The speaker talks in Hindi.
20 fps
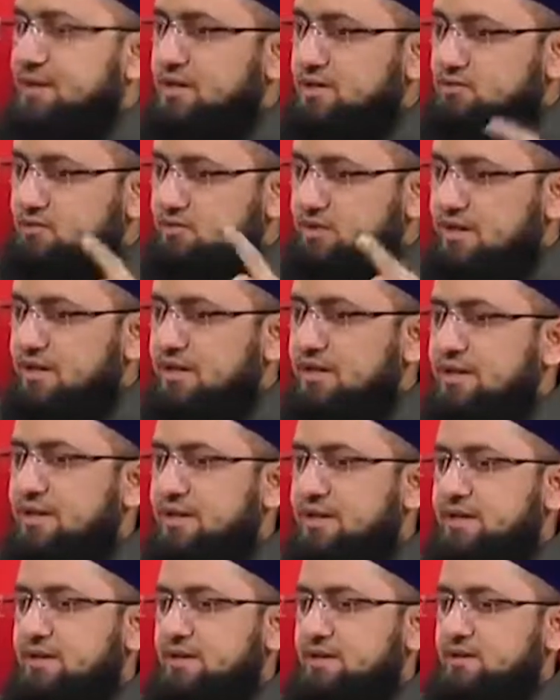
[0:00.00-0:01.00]
ना शुक्री ना
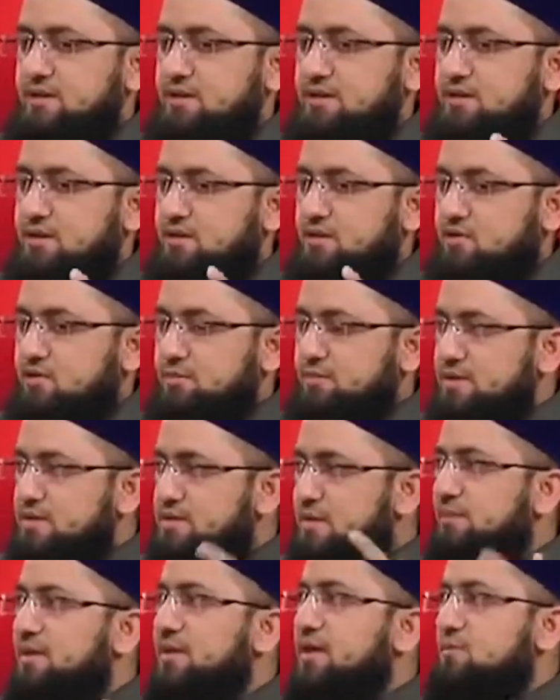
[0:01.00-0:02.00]
करे और
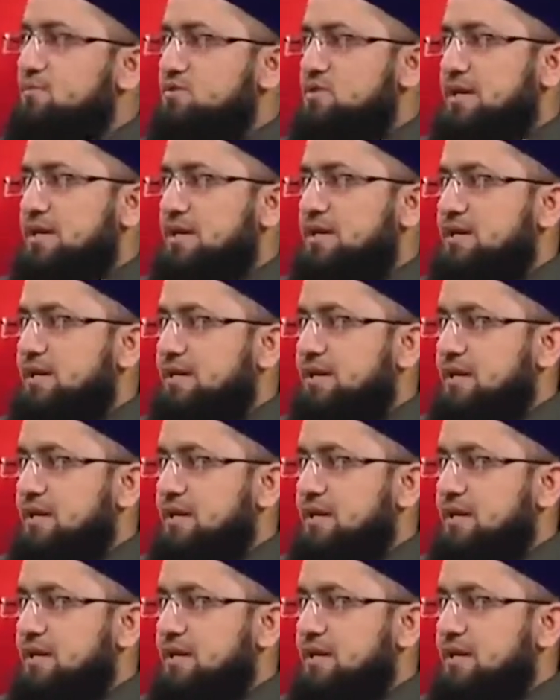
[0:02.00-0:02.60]
बेसब्री का मुजाहरा न